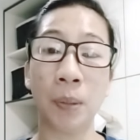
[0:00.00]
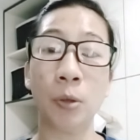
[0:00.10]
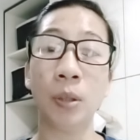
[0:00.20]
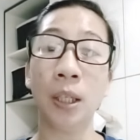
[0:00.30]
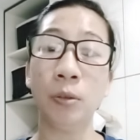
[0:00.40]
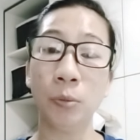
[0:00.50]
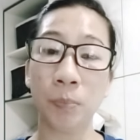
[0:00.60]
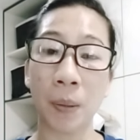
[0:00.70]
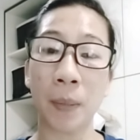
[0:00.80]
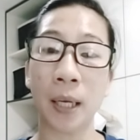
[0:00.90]
Pero ganun
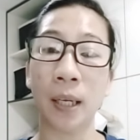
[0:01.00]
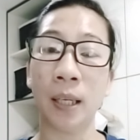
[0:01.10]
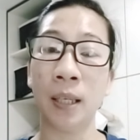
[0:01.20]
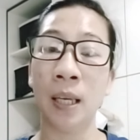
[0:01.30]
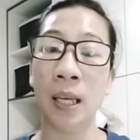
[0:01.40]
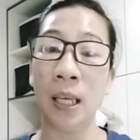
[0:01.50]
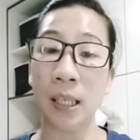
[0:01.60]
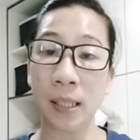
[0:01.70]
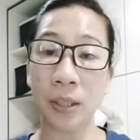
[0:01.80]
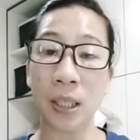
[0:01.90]
pa man ay
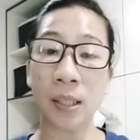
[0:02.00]
isa siya